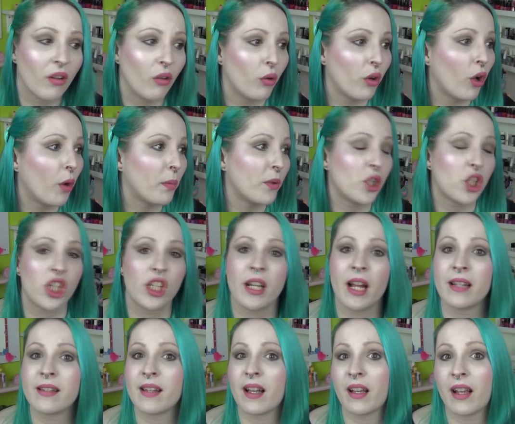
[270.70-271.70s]
Oder ob in China
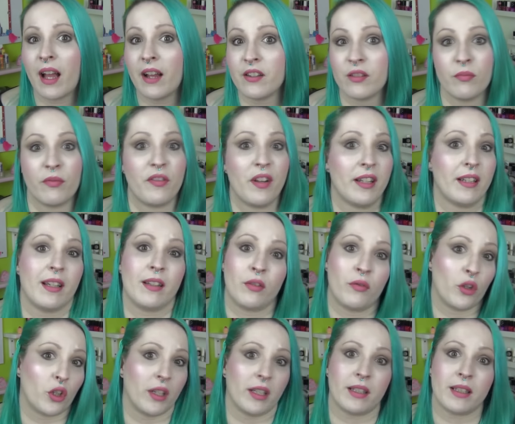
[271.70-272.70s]
ein Sack Reis umfällt. Also
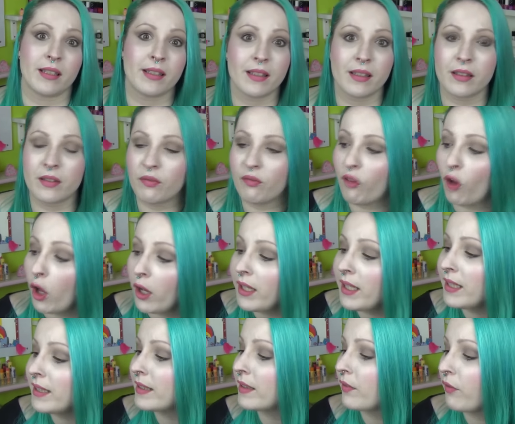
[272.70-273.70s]
wirklich, das ist
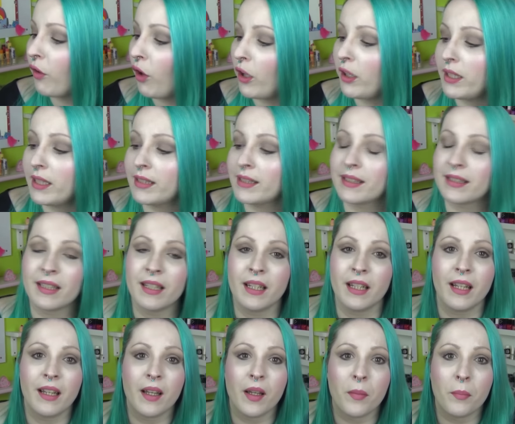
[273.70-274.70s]
völlig, völlig
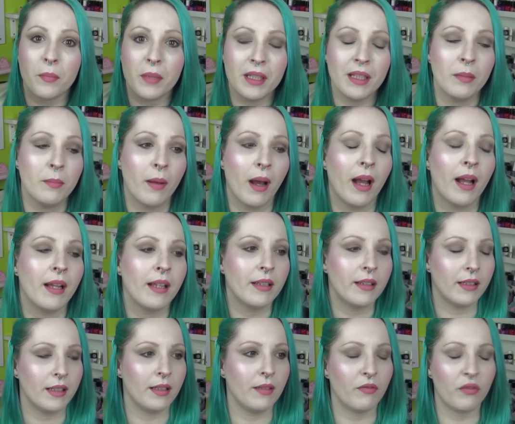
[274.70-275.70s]
minimal
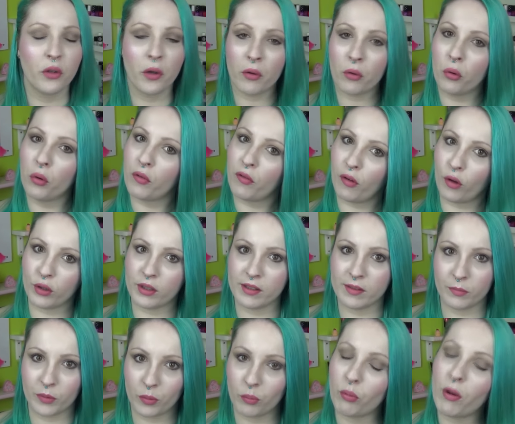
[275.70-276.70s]
die Wirkung von
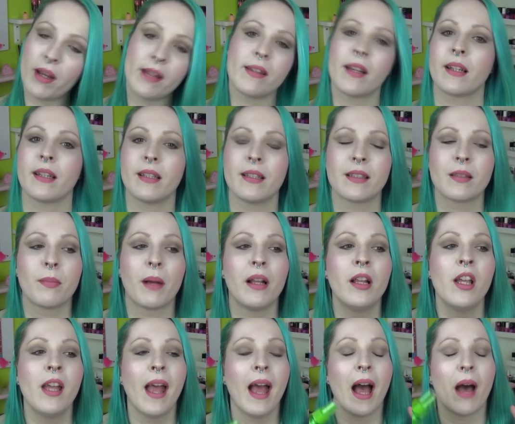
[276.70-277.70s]
diesem Spray, sage ich jetzt mal.
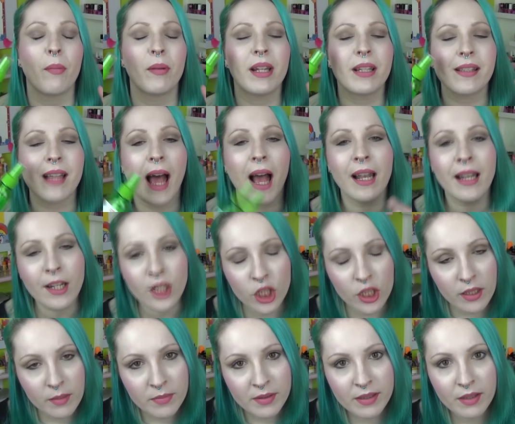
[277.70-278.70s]
Aber das
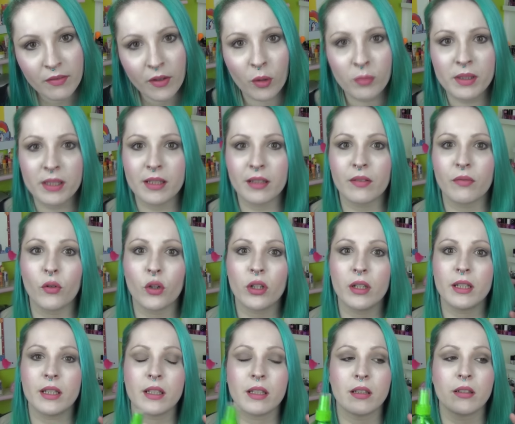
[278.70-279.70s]
Allerschlimmste, warum ich das
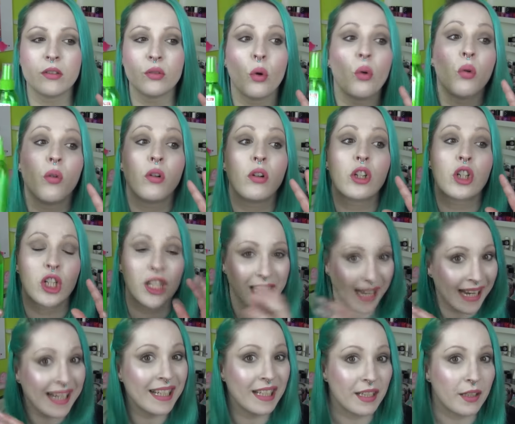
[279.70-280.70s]
wirklich so
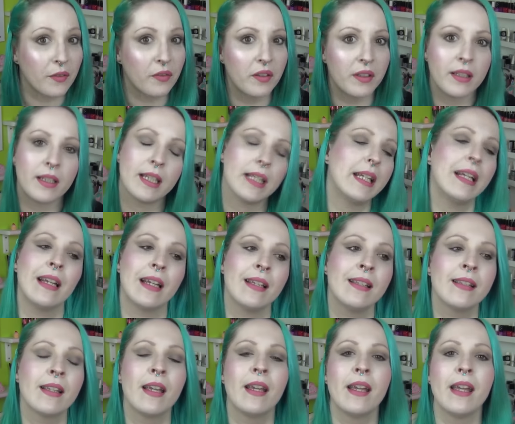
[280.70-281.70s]
schrecklich finde,
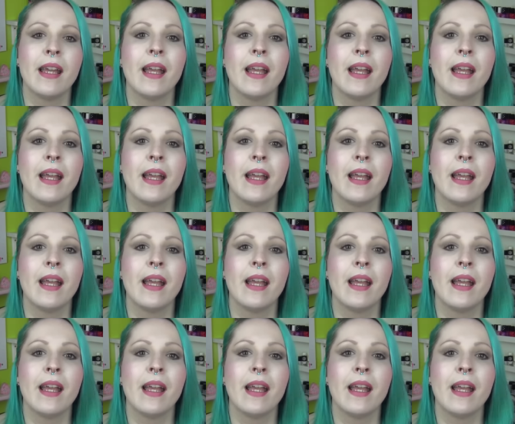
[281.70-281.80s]
ist,